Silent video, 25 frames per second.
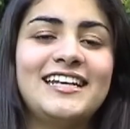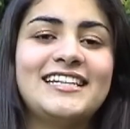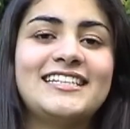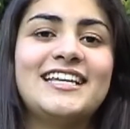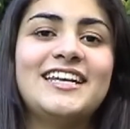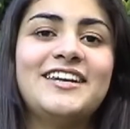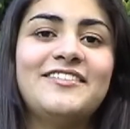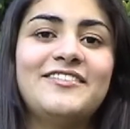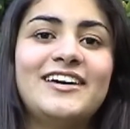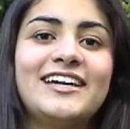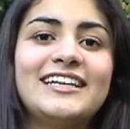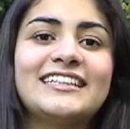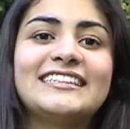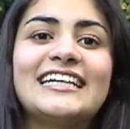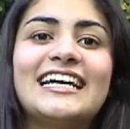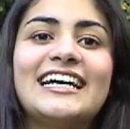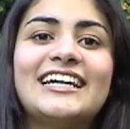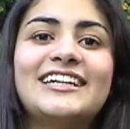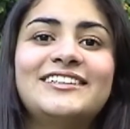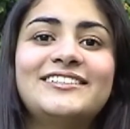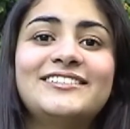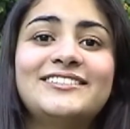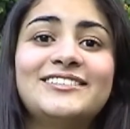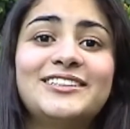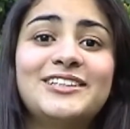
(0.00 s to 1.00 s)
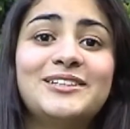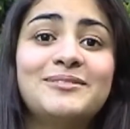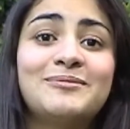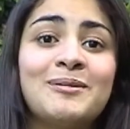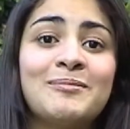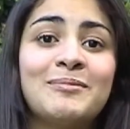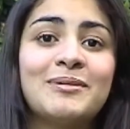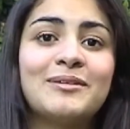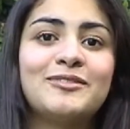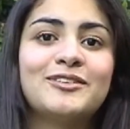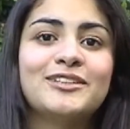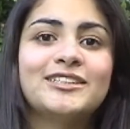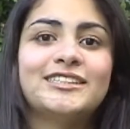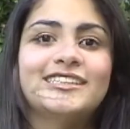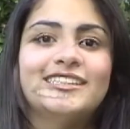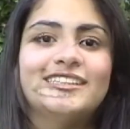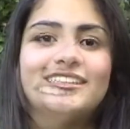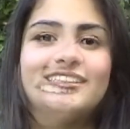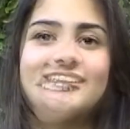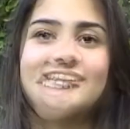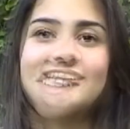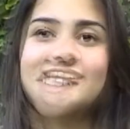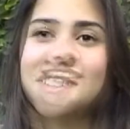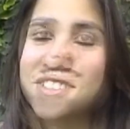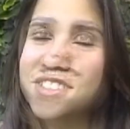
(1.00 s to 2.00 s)
Feliz aniversário, tudo de bom pra
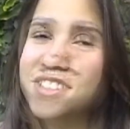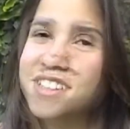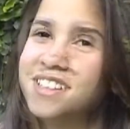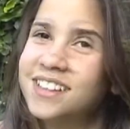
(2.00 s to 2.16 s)
você.